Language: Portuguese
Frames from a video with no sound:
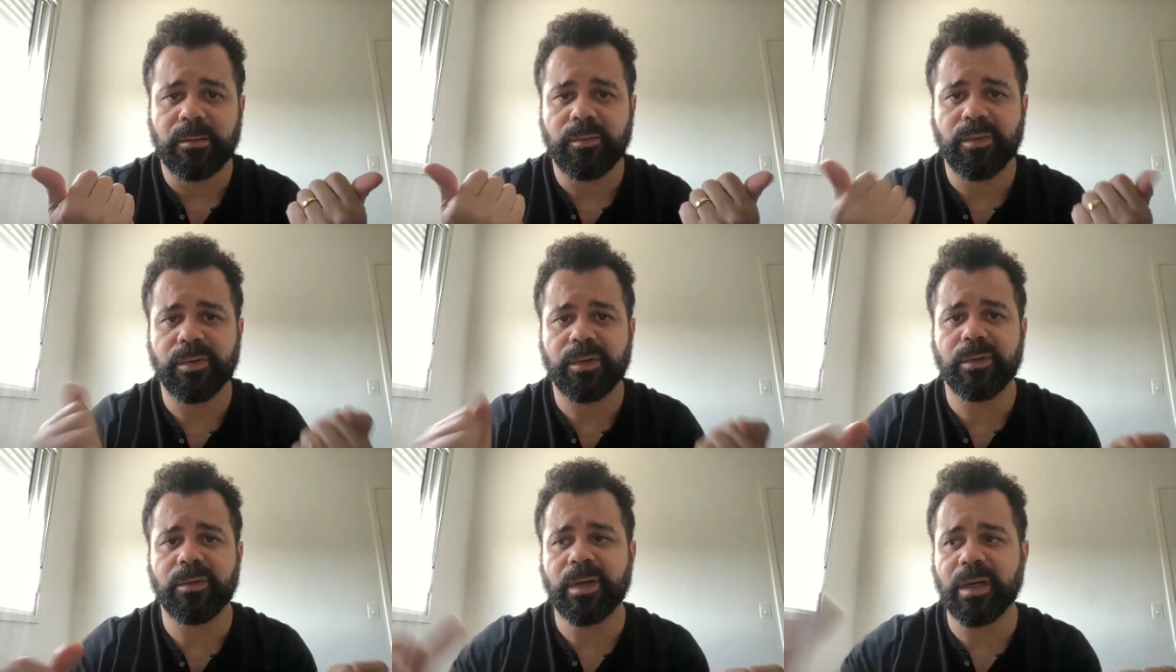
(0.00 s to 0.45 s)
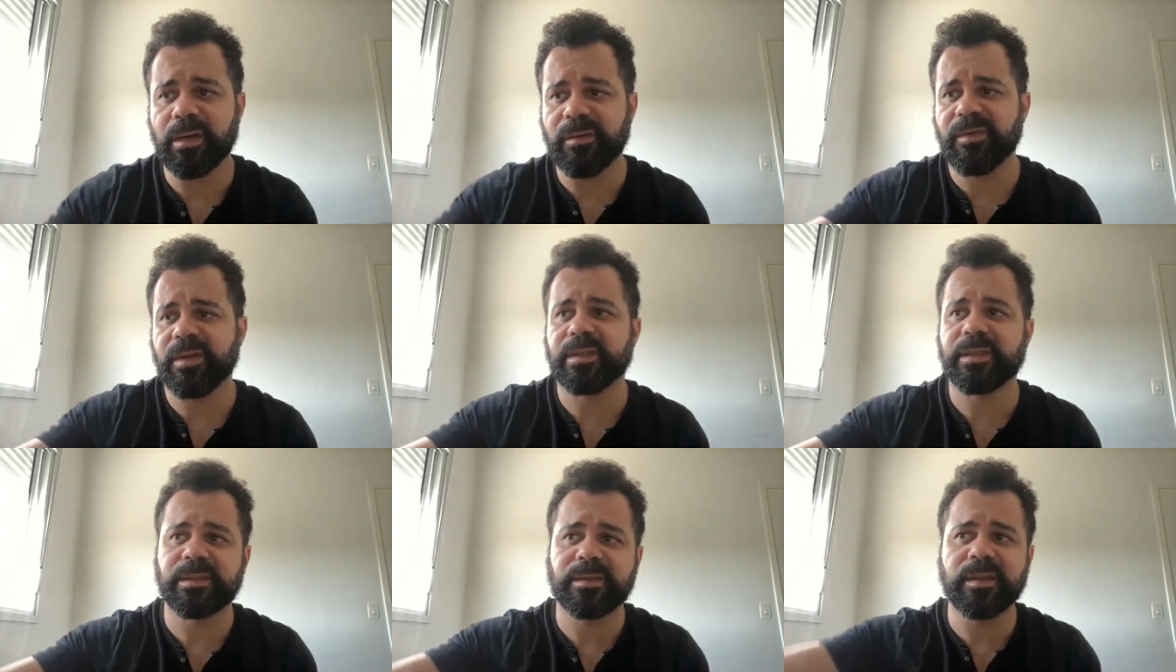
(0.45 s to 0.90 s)
porque o cara
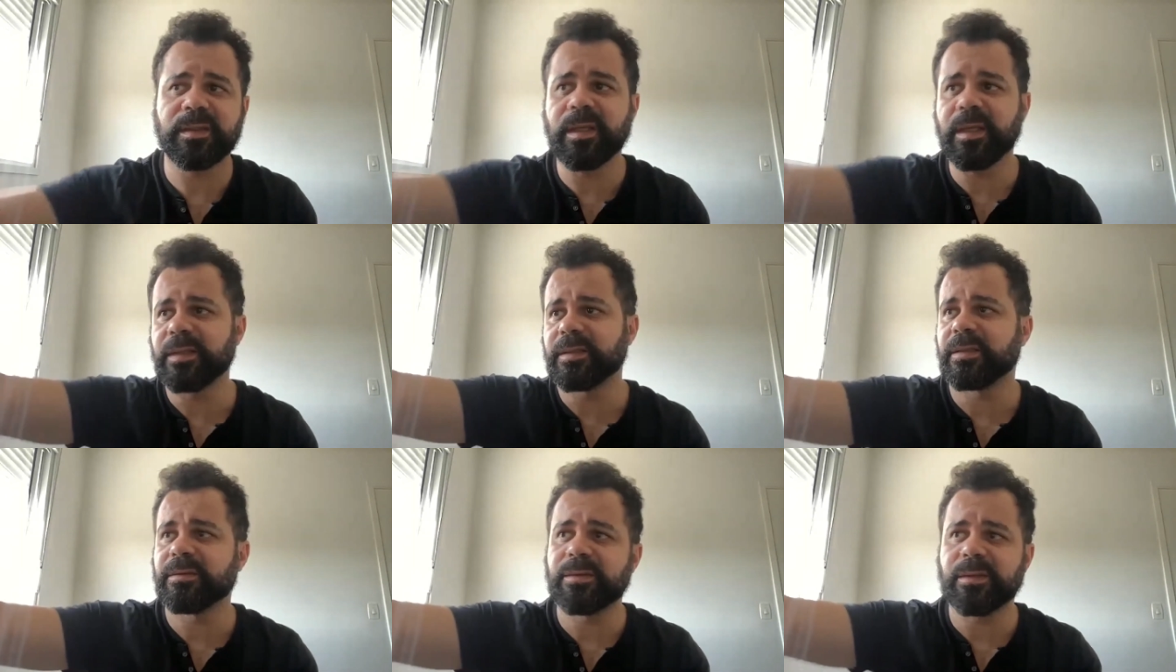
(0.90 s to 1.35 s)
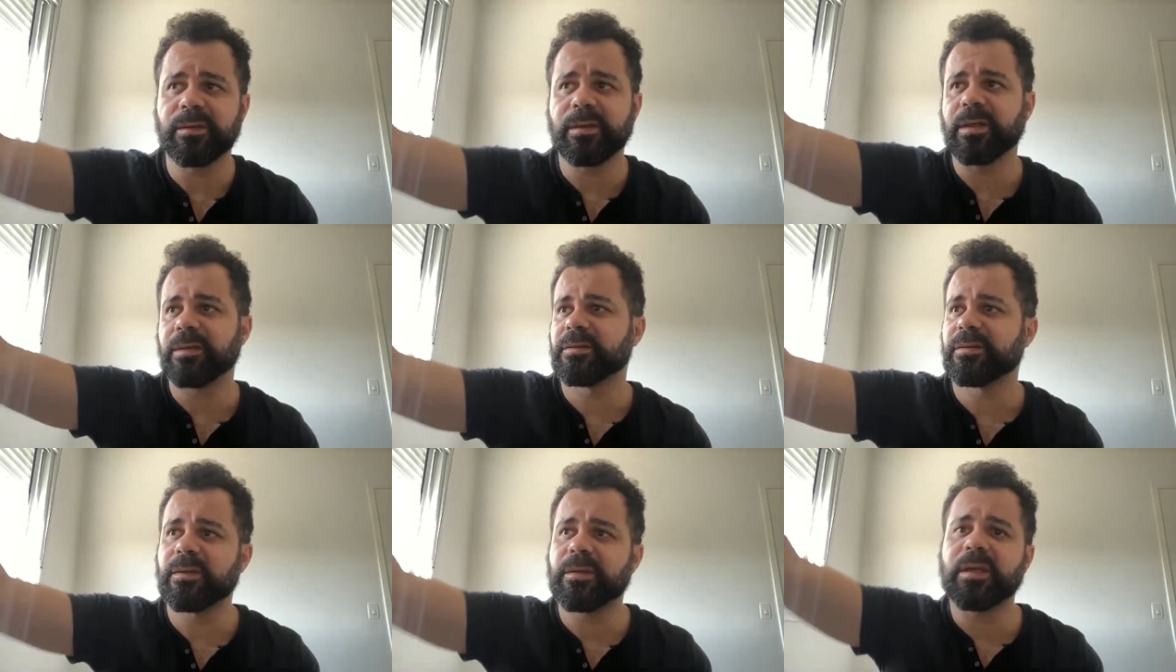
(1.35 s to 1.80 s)
faz residência, não sei o
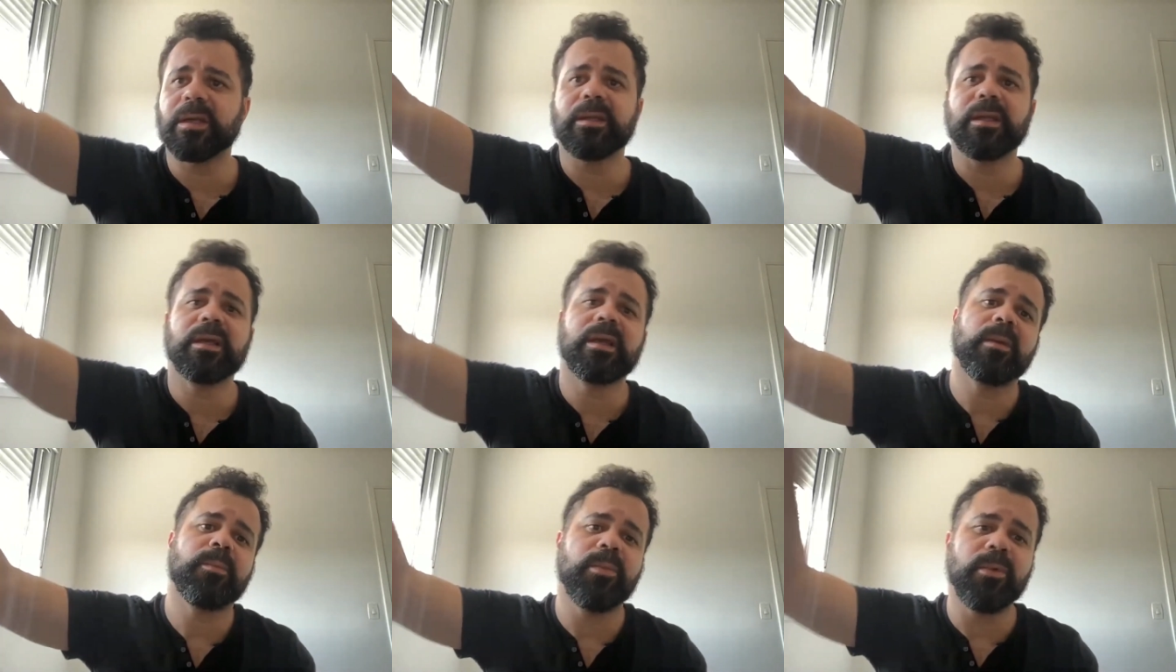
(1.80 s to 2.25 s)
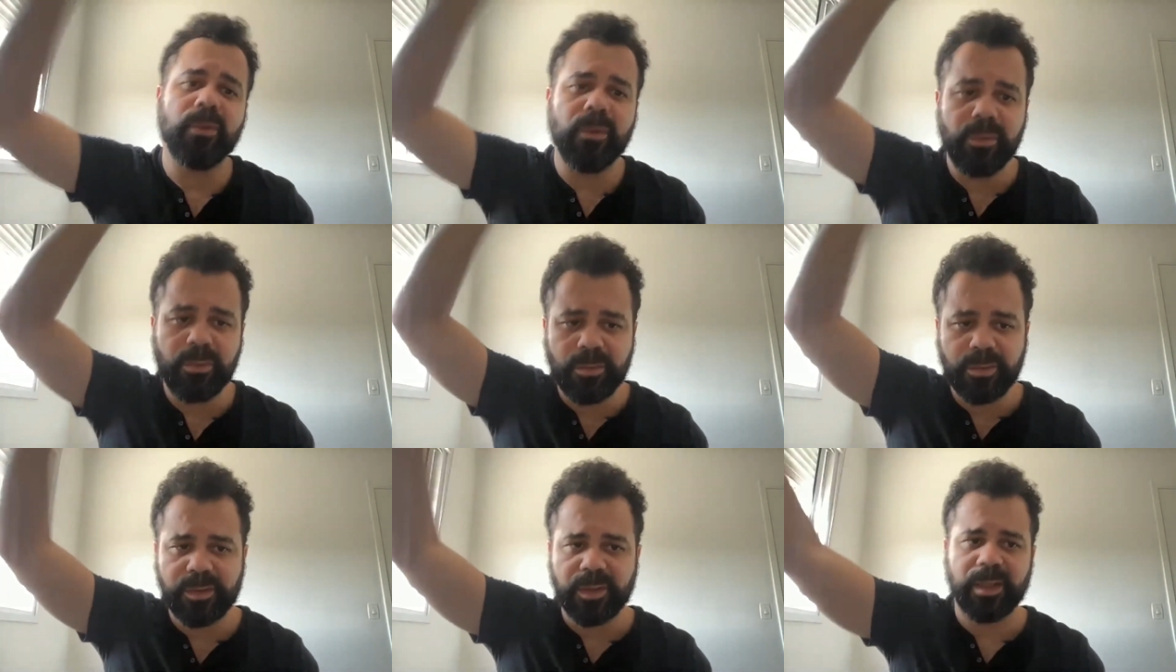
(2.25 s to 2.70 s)
que, não sei o que lá, daqui a
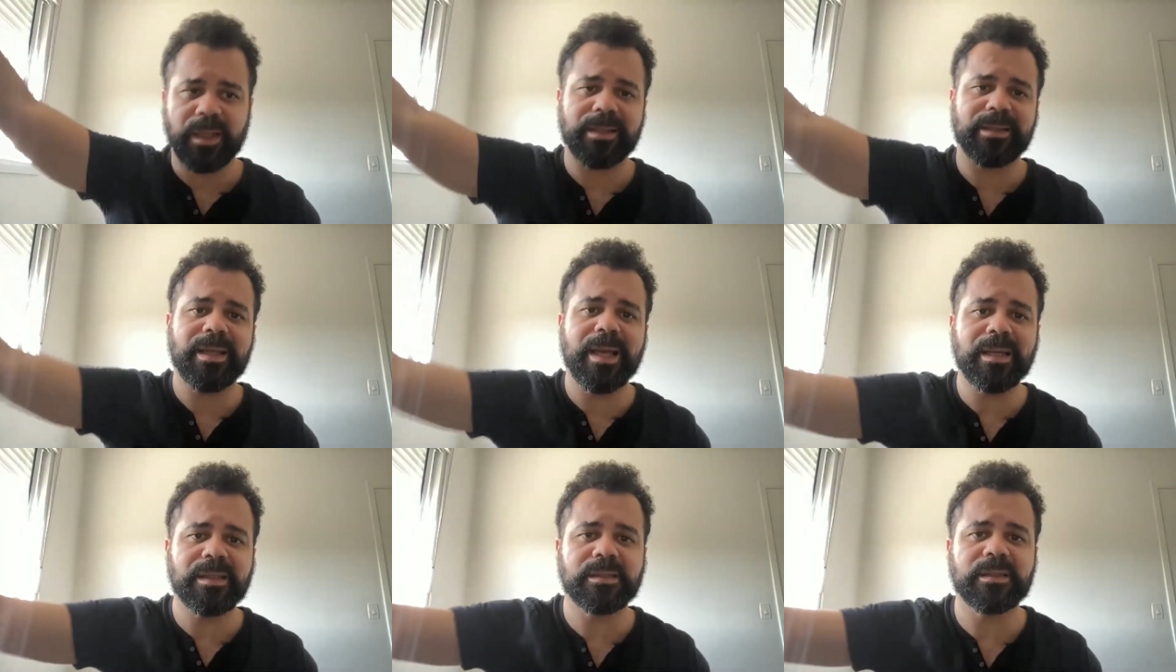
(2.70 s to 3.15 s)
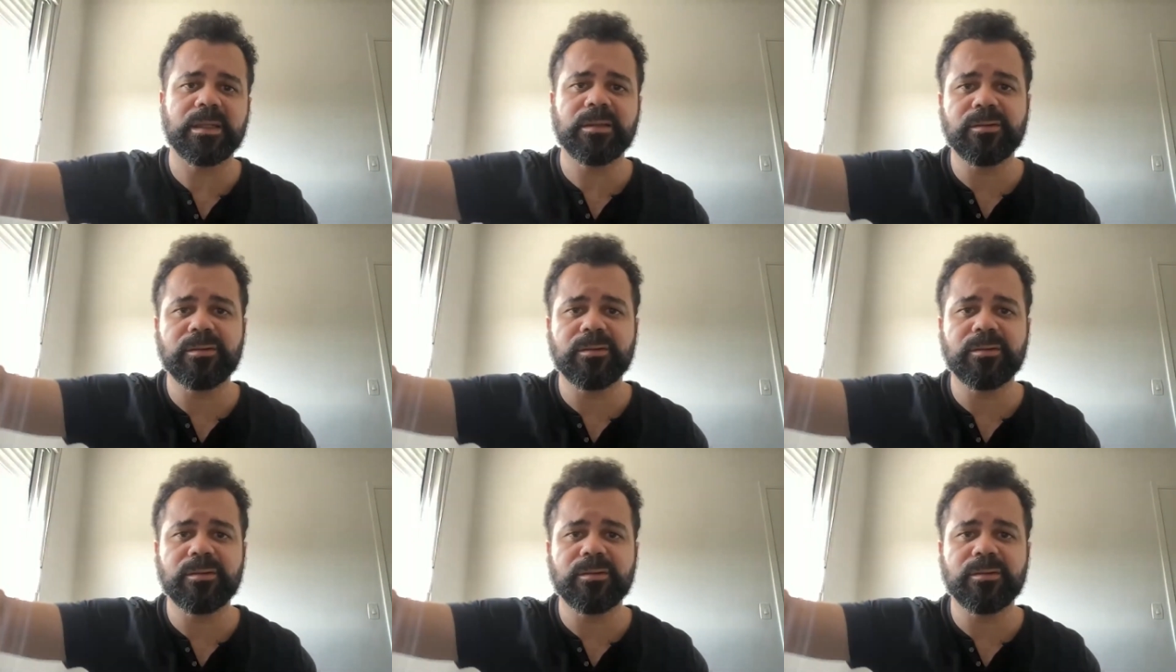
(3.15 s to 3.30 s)
pouco, sei lá, em 10